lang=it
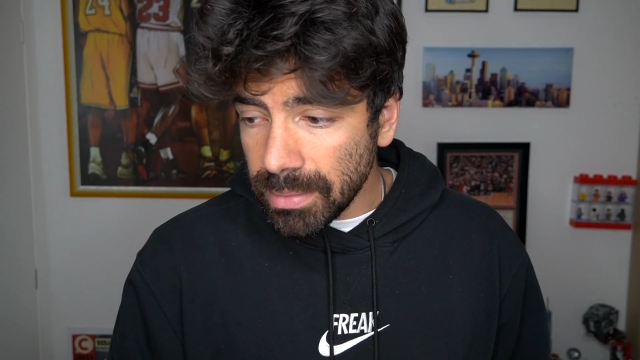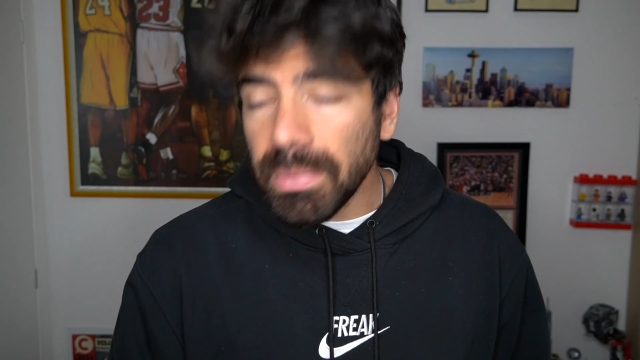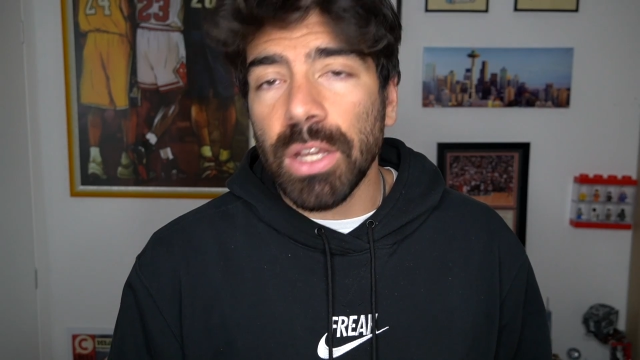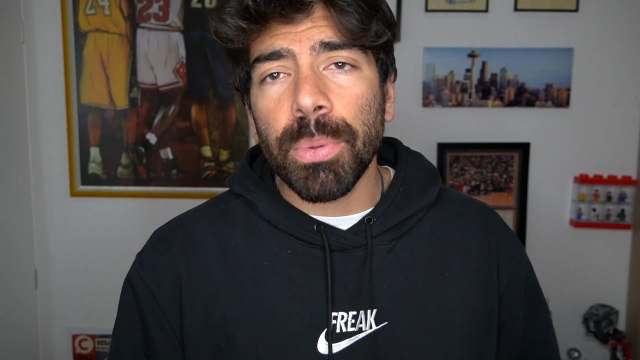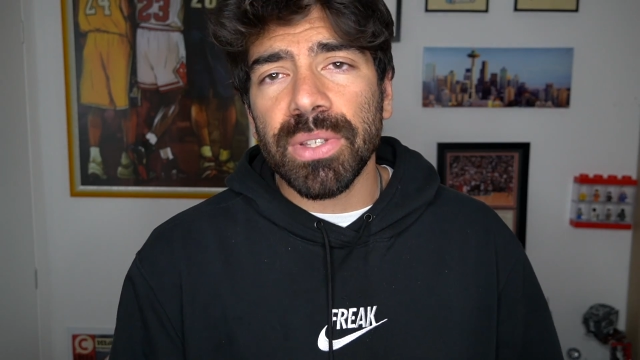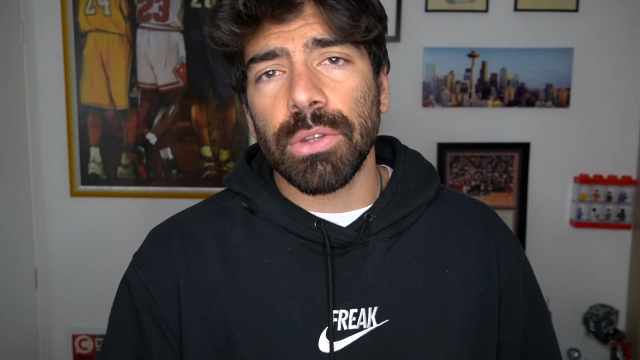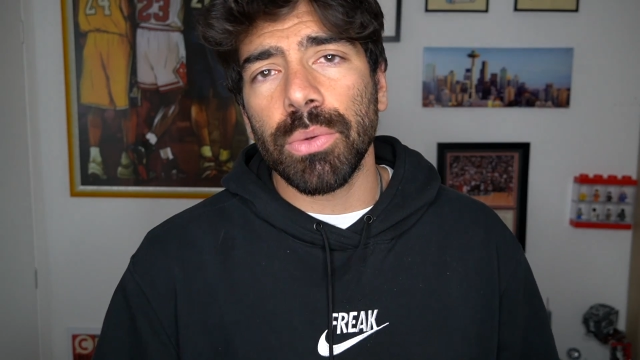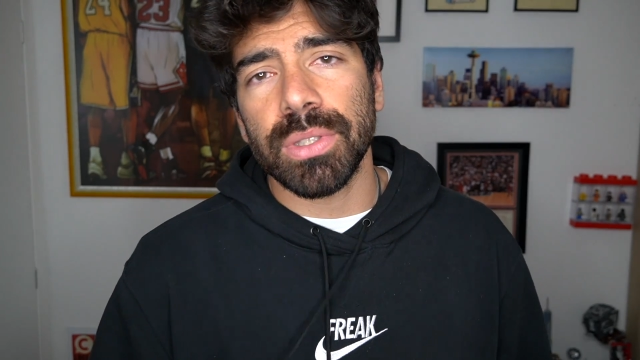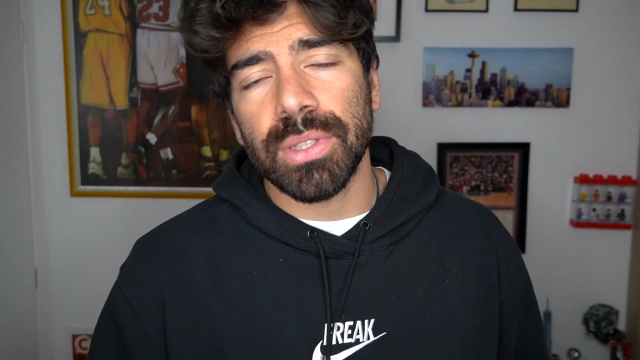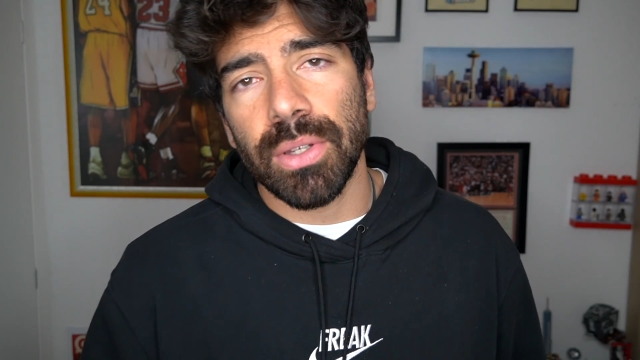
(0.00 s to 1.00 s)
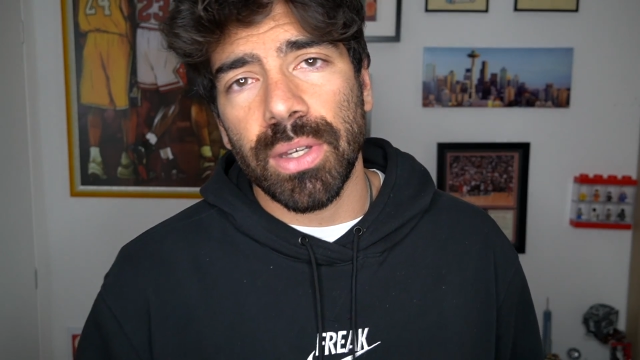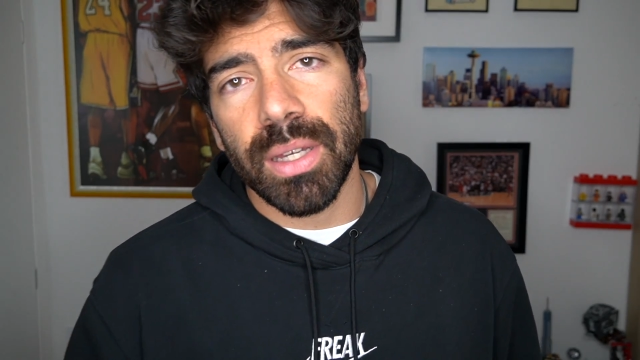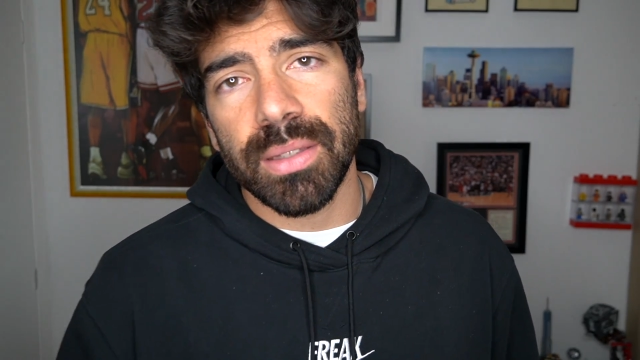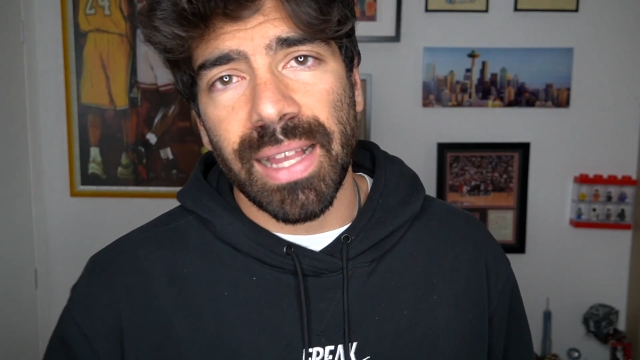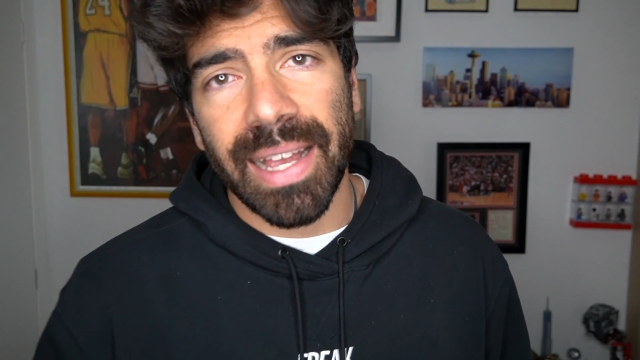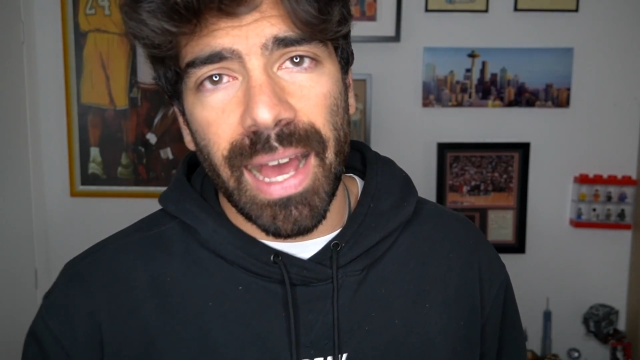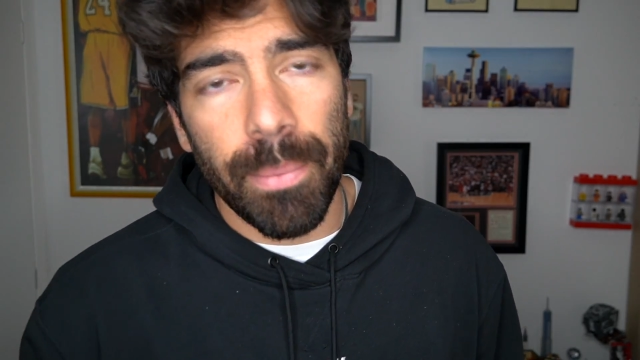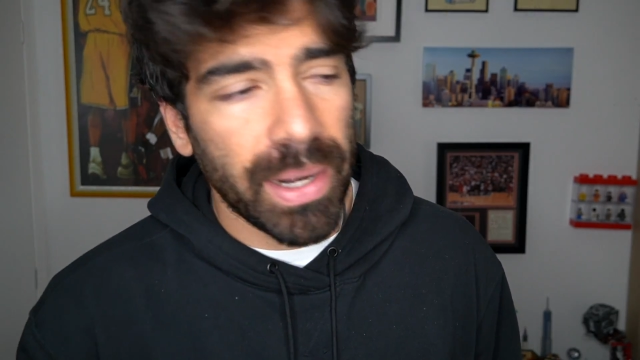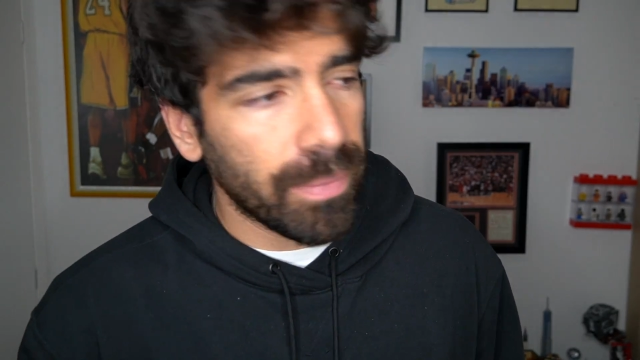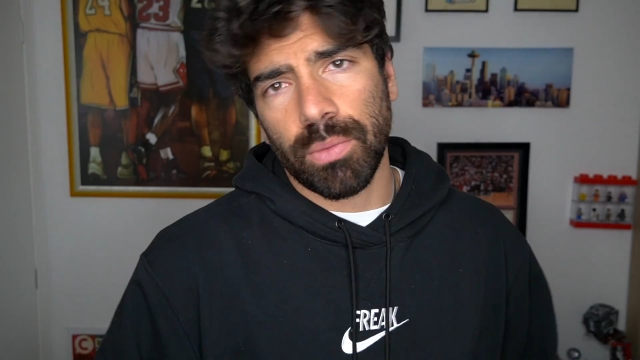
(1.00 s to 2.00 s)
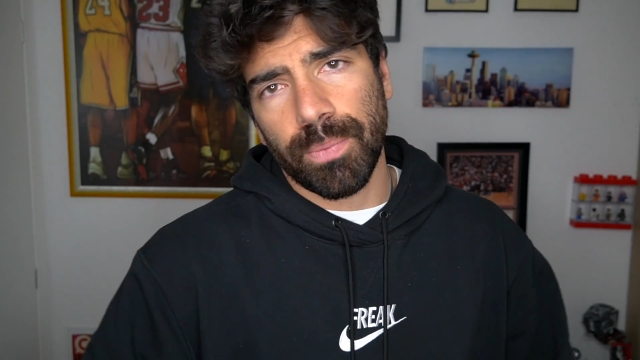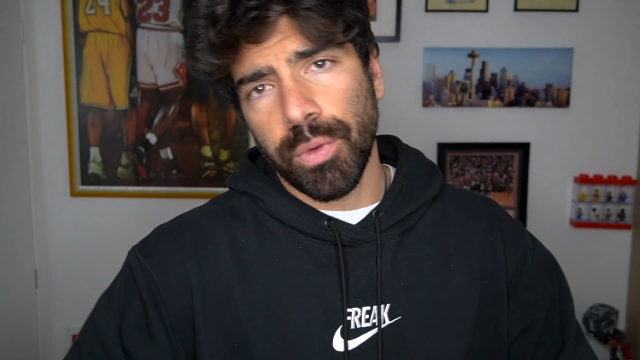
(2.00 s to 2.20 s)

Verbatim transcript: mi ero portato questa telecamera.